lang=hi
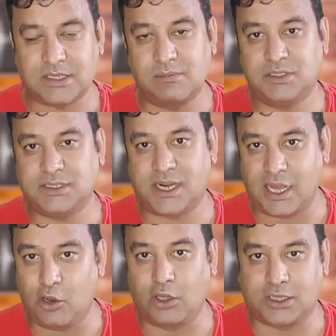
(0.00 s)
में सिंपल सा
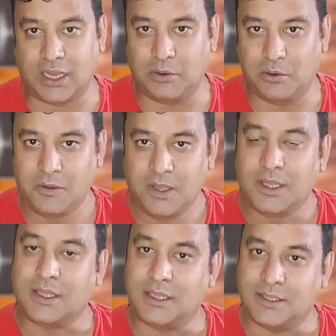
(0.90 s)
डायलॉग था वो
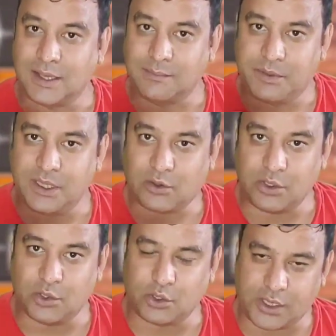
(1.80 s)
कि जब भी
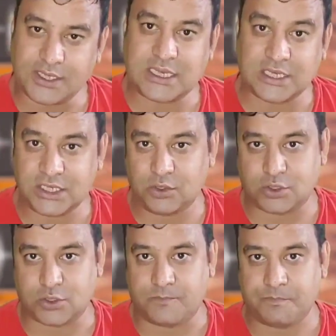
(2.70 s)
कोई दोस्त और ये सच है
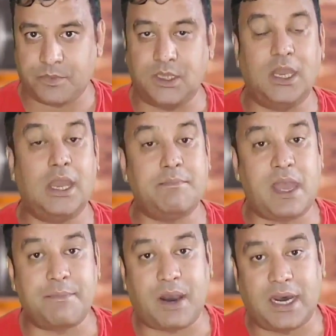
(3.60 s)
दोस्तों ये
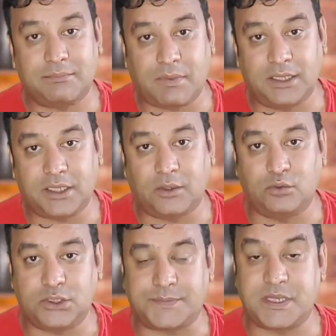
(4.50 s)
मैं बात मानता
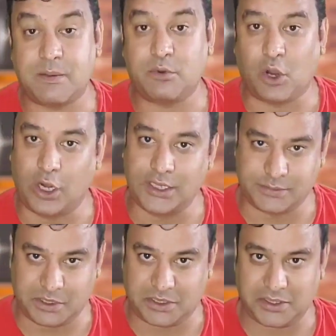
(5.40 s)
हूँ जब से हम
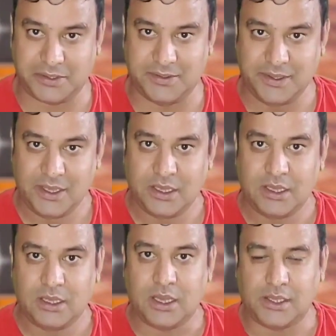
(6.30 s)
कॉलेज में थे
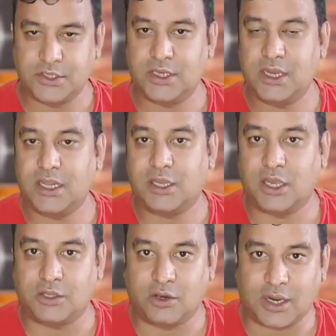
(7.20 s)
इंजीनियरिंग
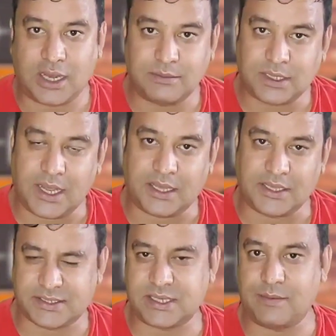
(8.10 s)
के दौरान का
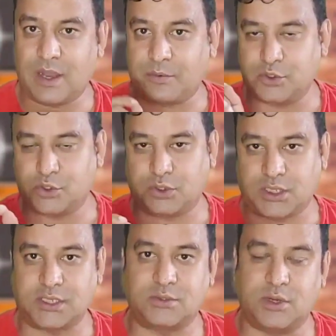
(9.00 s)
एक किस्सा मैं आपको
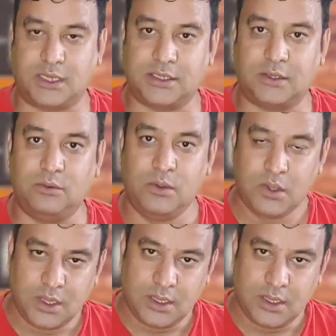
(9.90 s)
छोटा सा सुनाता हूँ